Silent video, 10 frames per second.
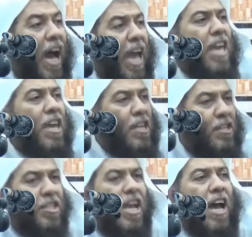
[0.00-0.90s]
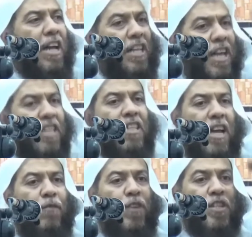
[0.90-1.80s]
أي إنسان
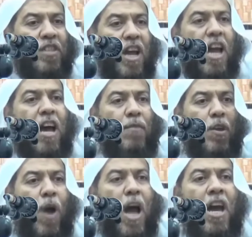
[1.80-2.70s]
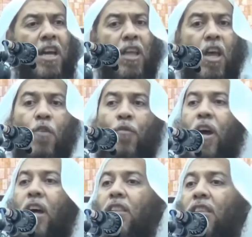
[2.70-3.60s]
يطعن في صحابي واحد
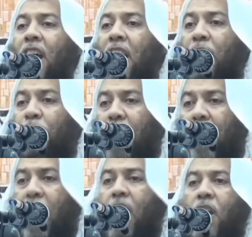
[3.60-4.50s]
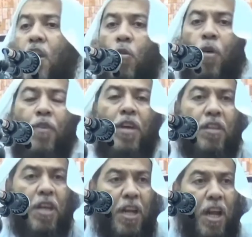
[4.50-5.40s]
فقد طعن في الله وفي
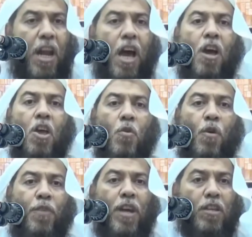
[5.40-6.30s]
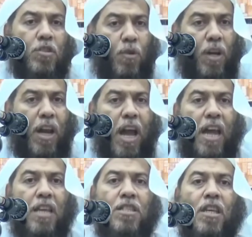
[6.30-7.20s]
دين الله وفي رسول الله
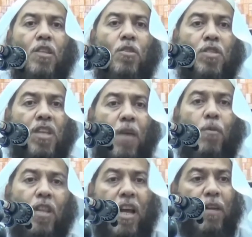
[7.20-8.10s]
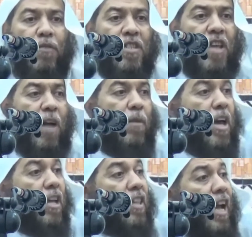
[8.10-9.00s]
عليه الصلاة والسلام وطعن في الصحابة
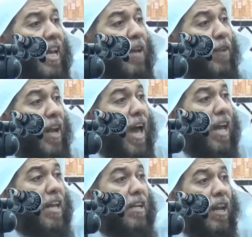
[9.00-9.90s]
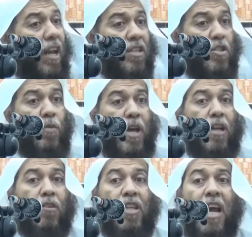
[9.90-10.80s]
طعن في الله لأن الله
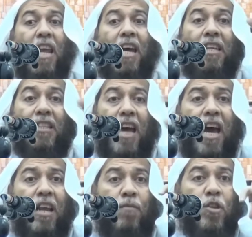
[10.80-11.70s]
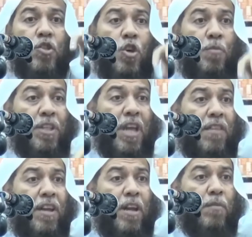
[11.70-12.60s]
سبحانه وتعالى اختارهم لصحبة
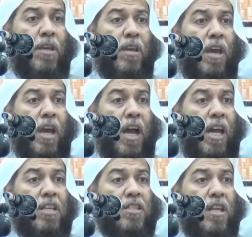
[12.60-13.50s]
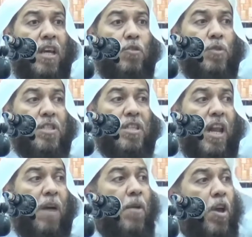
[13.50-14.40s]
هذا النبي عليه الصلاة
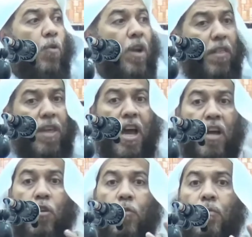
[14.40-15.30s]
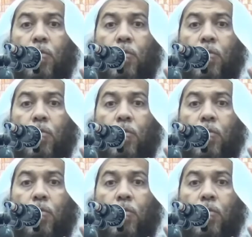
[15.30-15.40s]
والسلام ورضي عنهم